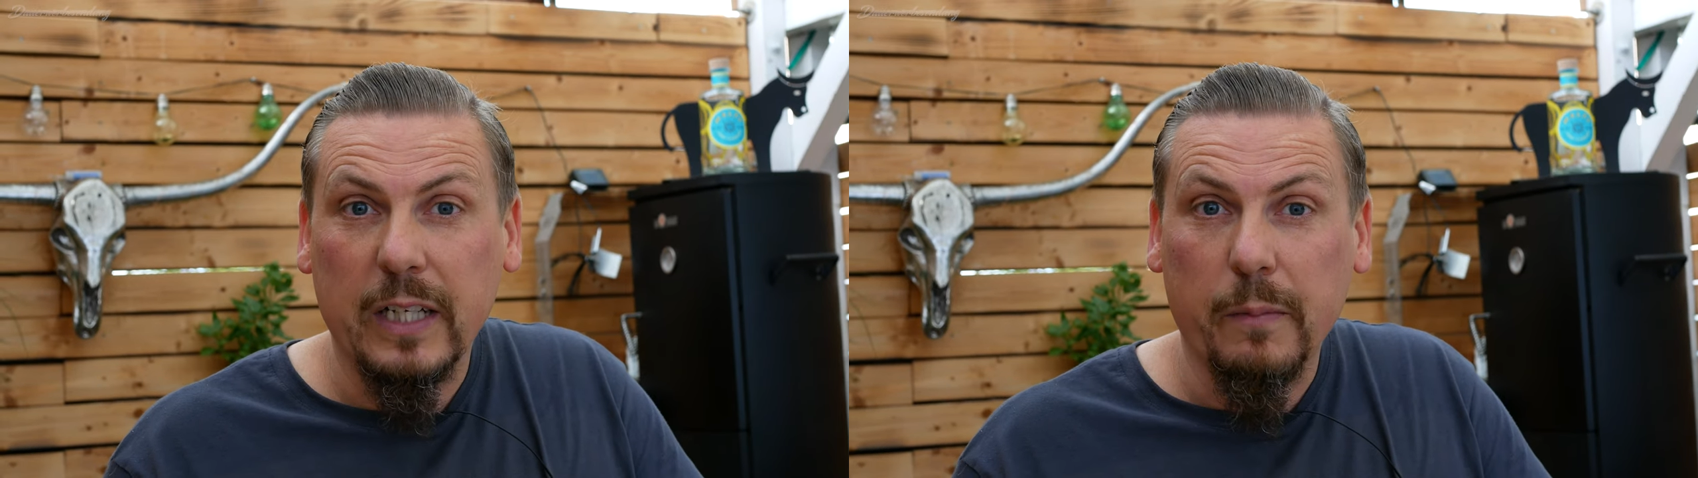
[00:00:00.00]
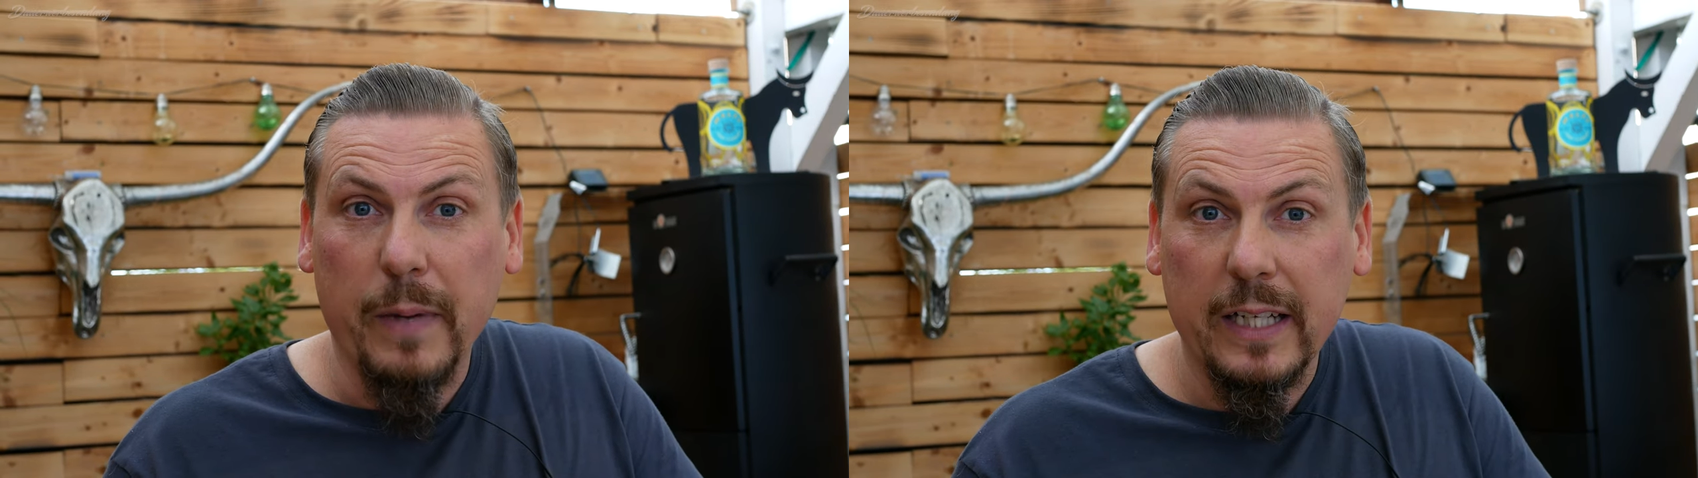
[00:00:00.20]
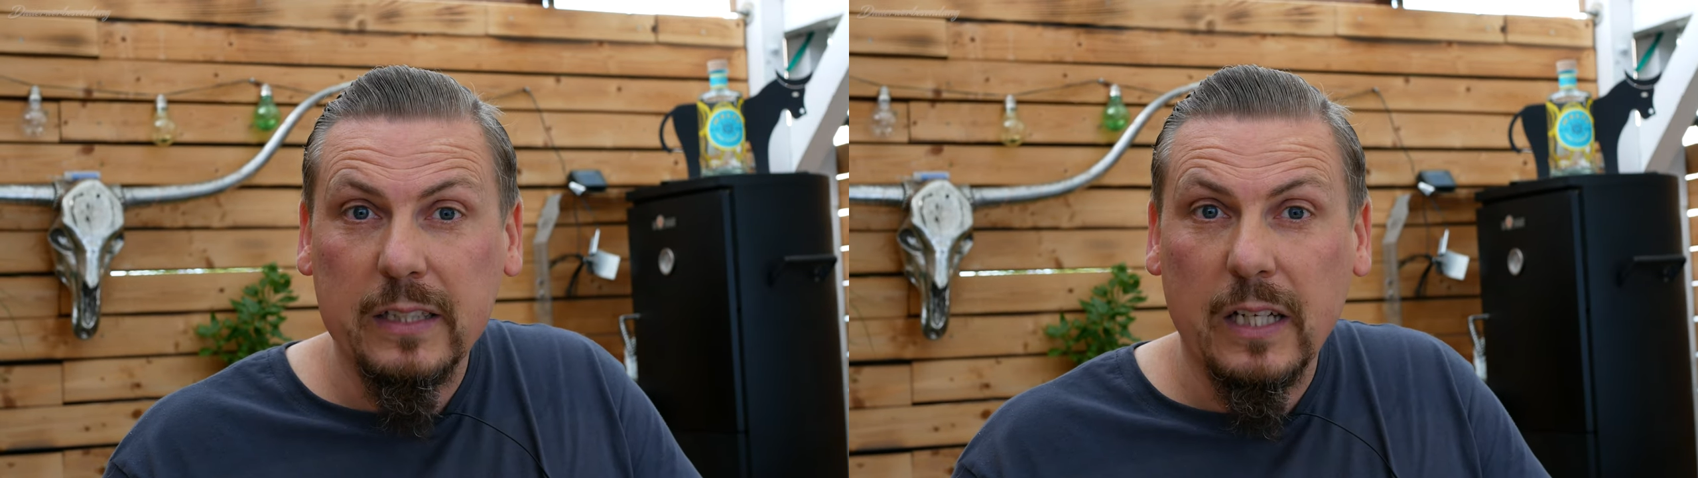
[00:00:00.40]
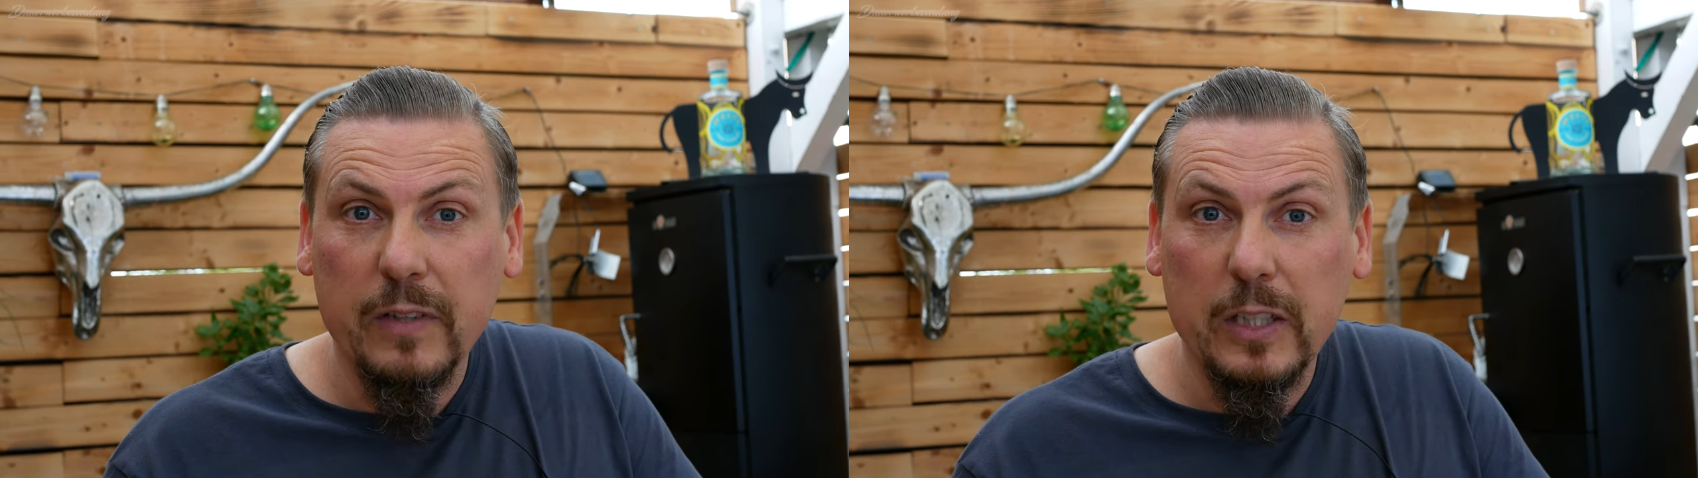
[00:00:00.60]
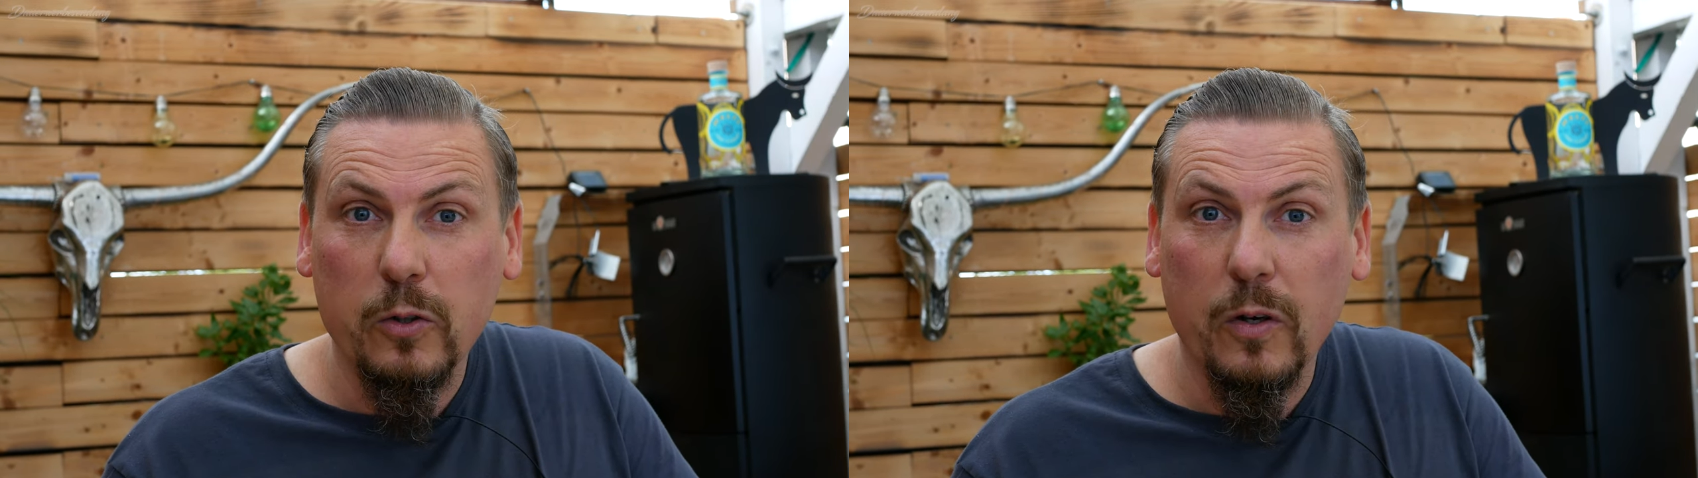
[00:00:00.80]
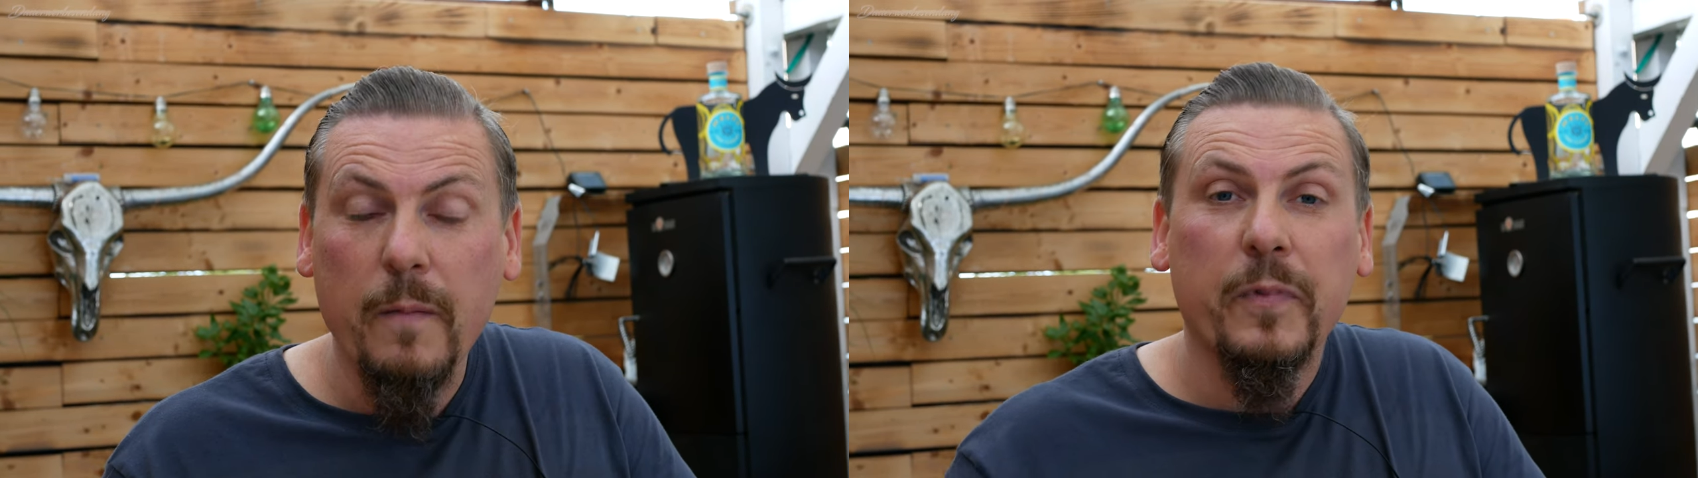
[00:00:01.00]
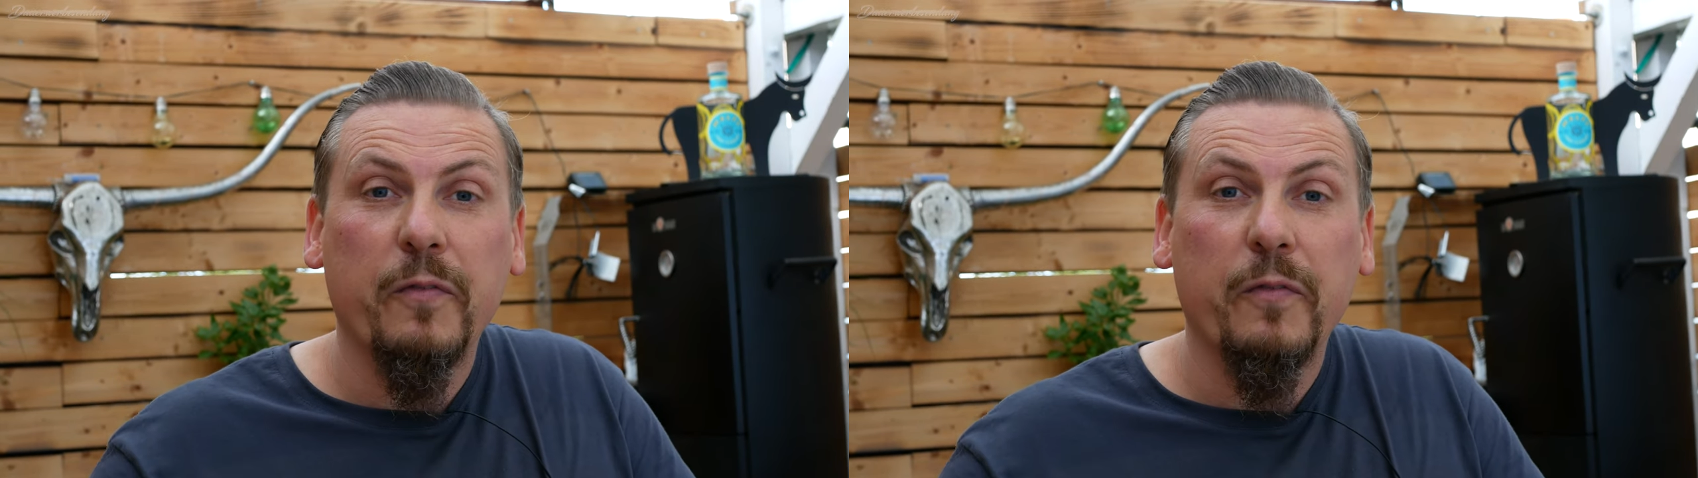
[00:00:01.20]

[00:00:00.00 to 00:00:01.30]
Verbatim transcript: in einem extra Video.